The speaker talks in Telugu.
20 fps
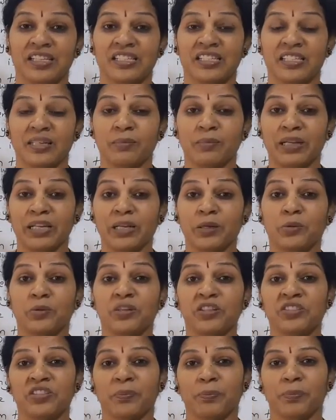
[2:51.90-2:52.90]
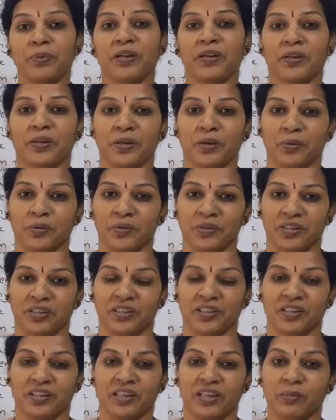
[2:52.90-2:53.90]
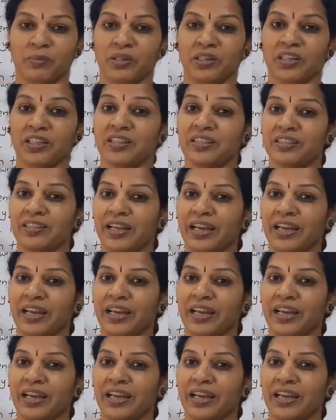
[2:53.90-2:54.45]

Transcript: ఇష్టం లేకుండా చెప్పినట్టుగా ఉంటుంది కాబట్టి